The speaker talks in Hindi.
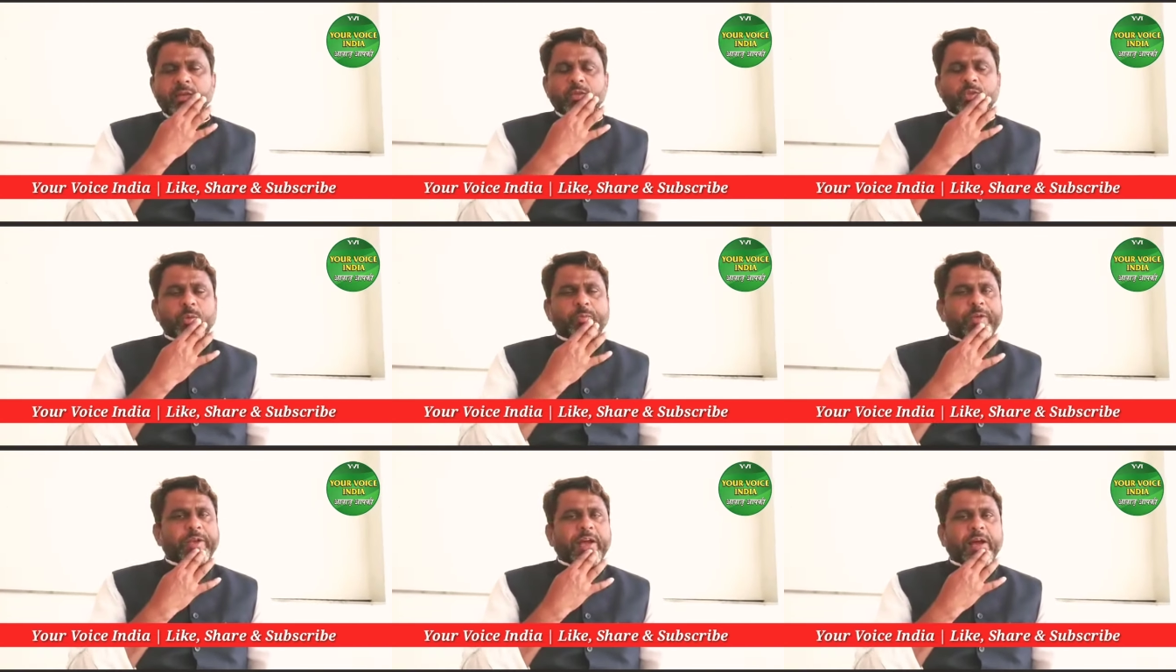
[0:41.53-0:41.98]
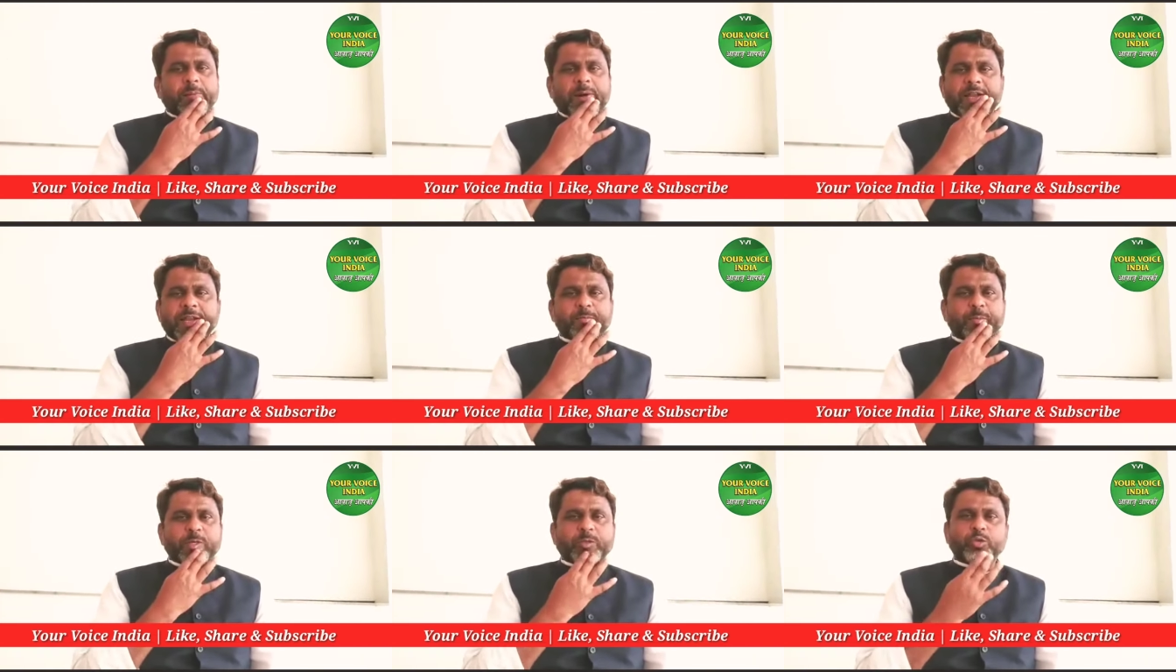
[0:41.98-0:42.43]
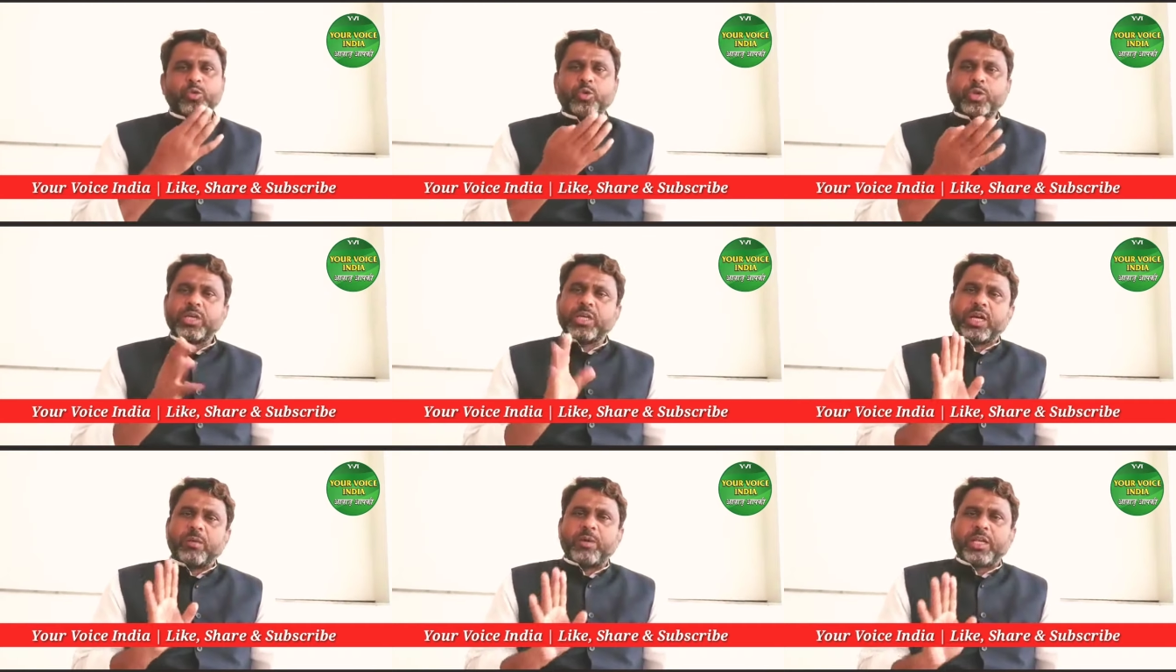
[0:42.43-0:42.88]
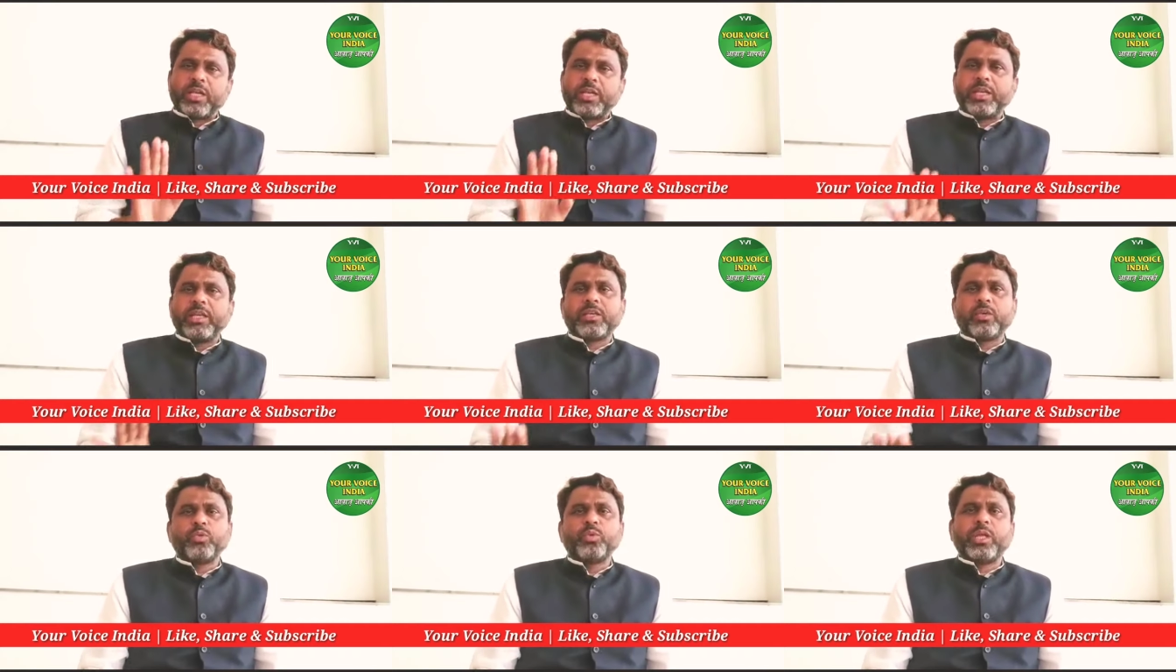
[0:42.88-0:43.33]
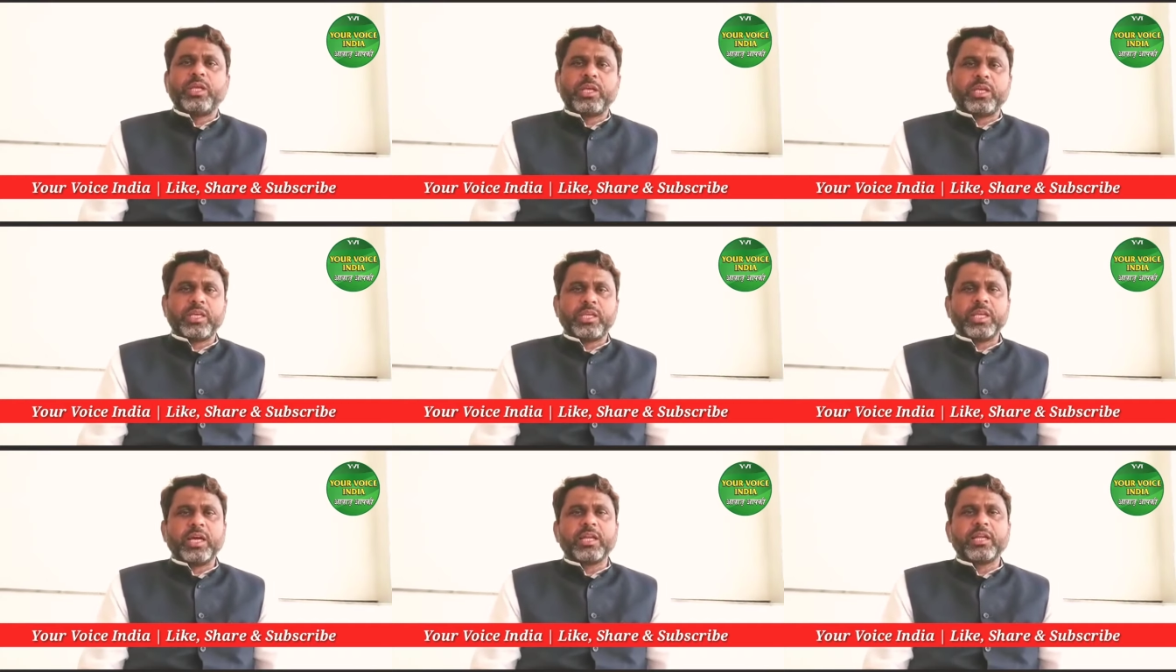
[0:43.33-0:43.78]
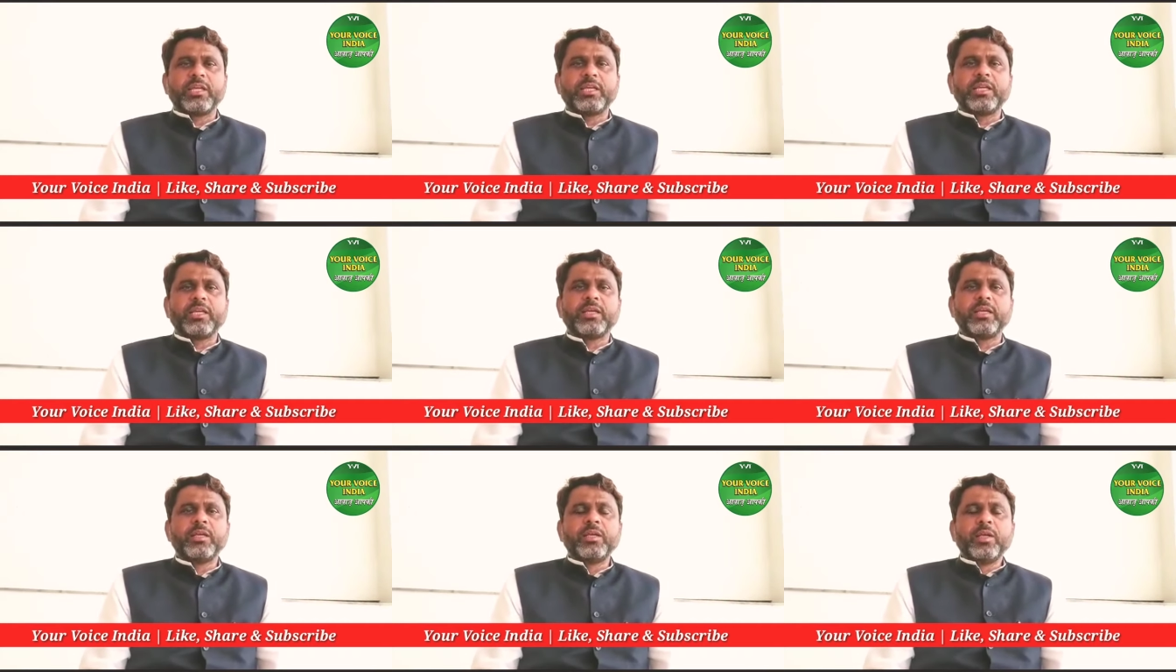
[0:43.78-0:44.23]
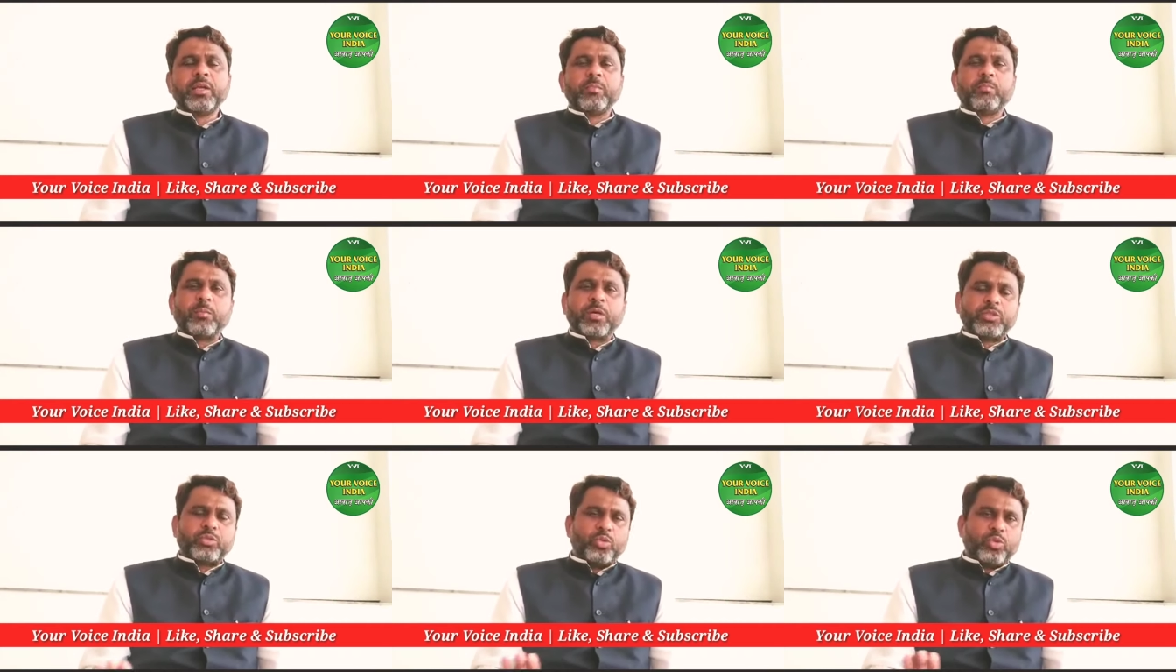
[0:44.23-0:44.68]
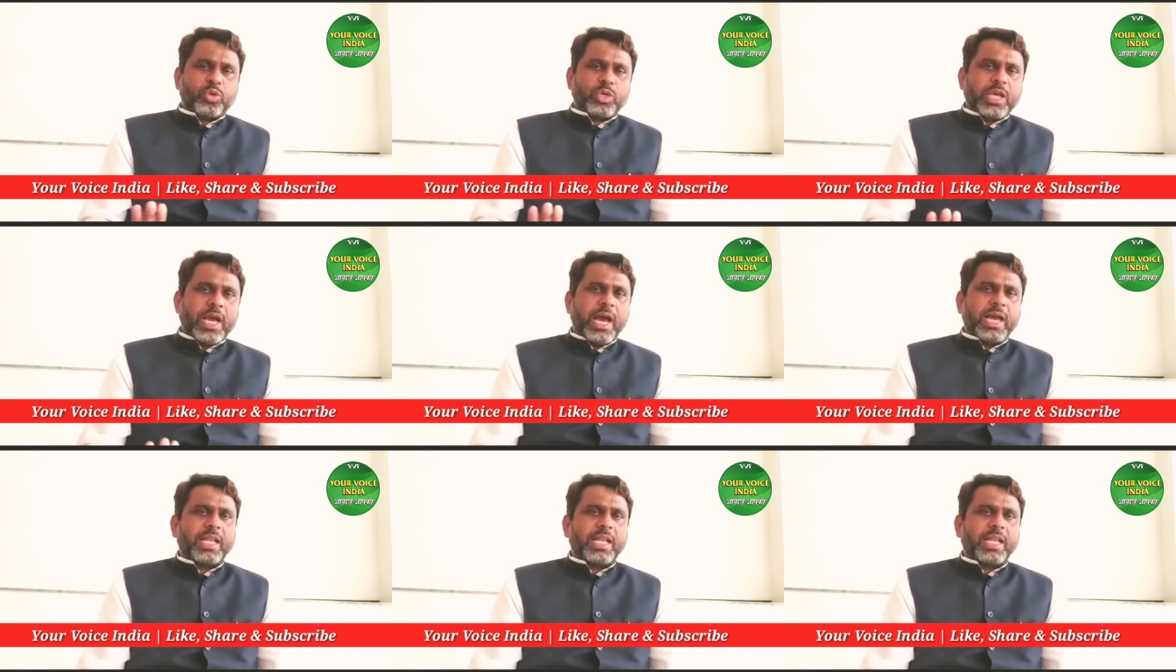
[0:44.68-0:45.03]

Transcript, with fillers: तो फिर हमारे मजदूरों की खबरगिरी क्यों नहीं की जा रही है मजदूरों की